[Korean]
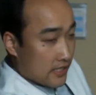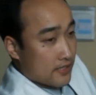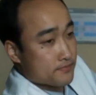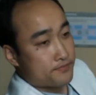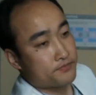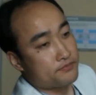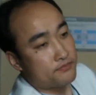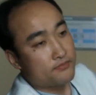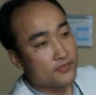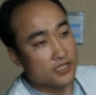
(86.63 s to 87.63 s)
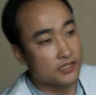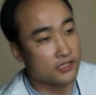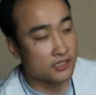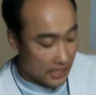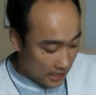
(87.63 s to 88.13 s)
근데
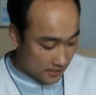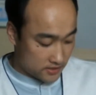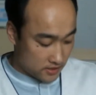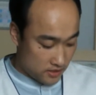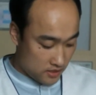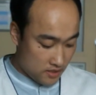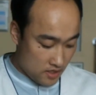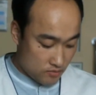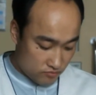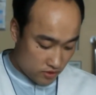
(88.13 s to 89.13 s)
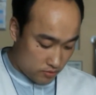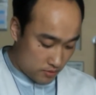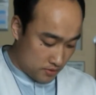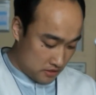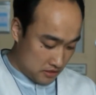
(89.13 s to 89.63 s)
이거는 내가 저
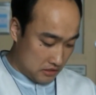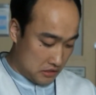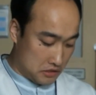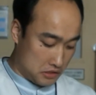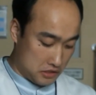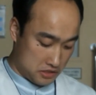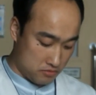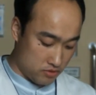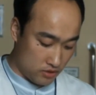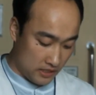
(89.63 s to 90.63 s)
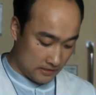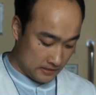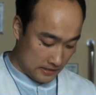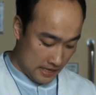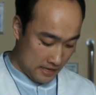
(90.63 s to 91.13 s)
물어보면 어, 어떨지
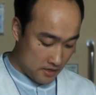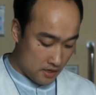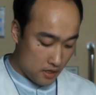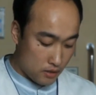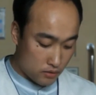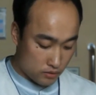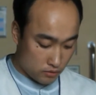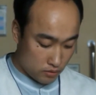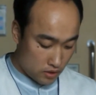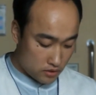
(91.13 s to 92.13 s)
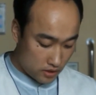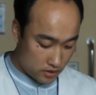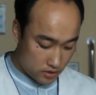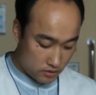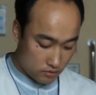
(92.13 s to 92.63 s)
모르겠는데 그
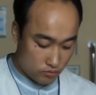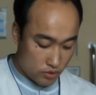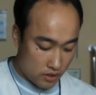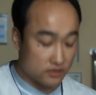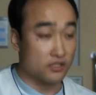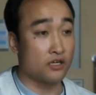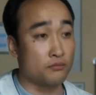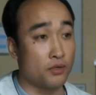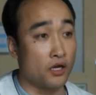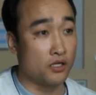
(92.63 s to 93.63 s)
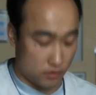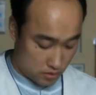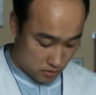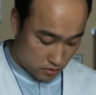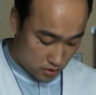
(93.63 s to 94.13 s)
색시는 뭐 하는 사람이야?